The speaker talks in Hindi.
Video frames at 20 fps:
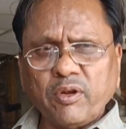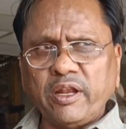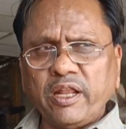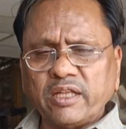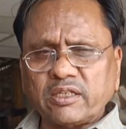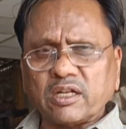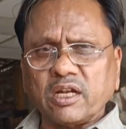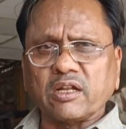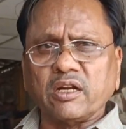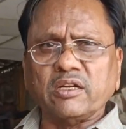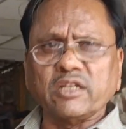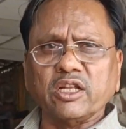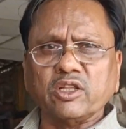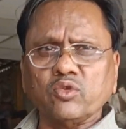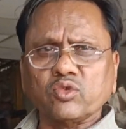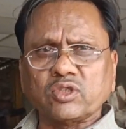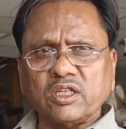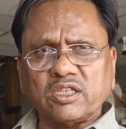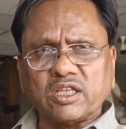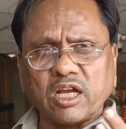नेचुरल कंटेंट
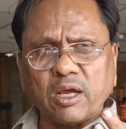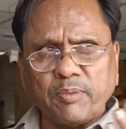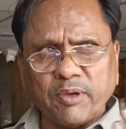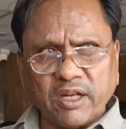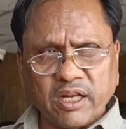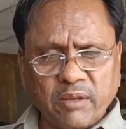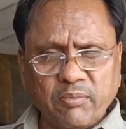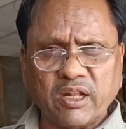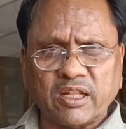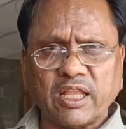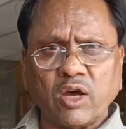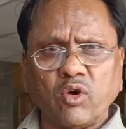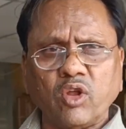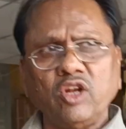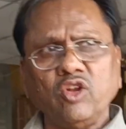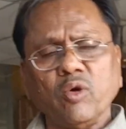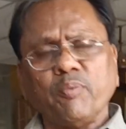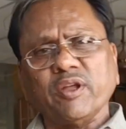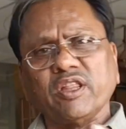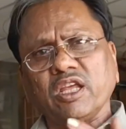दूसरी जगह पे नहीं मिलता
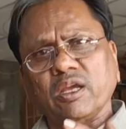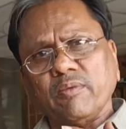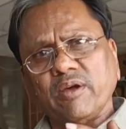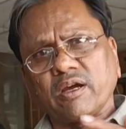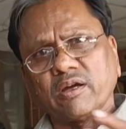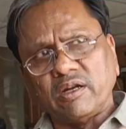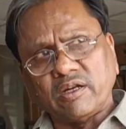एलियोपैथिक में